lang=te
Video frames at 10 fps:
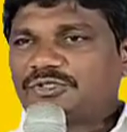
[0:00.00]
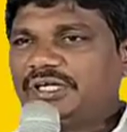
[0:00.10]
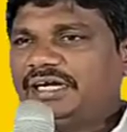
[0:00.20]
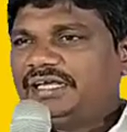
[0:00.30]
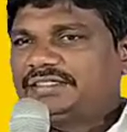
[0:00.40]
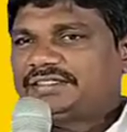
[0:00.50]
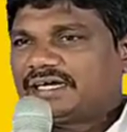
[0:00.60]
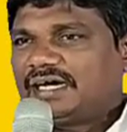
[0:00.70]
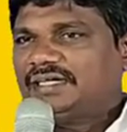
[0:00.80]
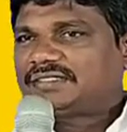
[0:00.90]
చూడండి
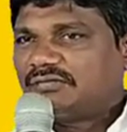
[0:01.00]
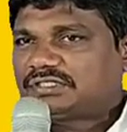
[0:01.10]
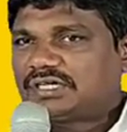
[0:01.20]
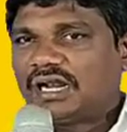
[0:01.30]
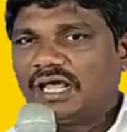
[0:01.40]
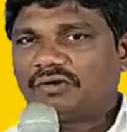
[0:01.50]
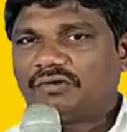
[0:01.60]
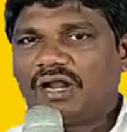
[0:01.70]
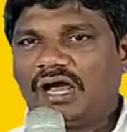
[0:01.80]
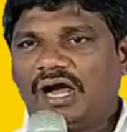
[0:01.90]
చక్కని
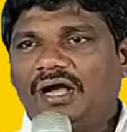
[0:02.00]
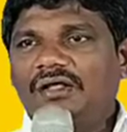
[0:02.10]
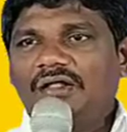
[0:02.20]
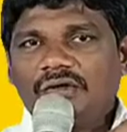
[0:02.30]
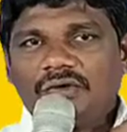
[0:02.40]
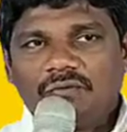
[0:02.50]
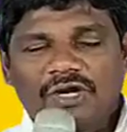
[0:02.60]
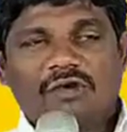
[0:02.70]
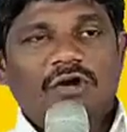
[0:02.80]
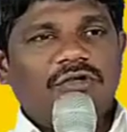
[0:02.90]
సంసారాలు కూడా
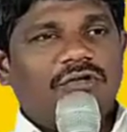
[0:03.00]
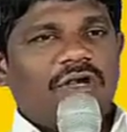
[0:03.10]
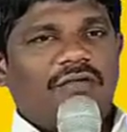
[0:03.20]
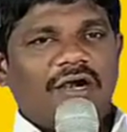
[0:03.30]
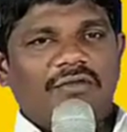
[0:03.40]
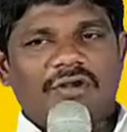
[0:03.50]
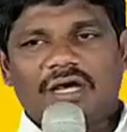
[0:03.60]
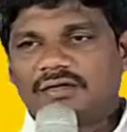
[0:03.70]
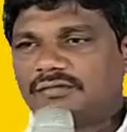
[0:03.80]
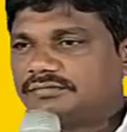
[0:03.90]
విడగొట్టుకున్న వాళ్ళు
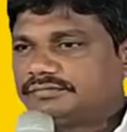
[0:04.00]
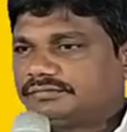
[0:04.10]
ఉన్నారు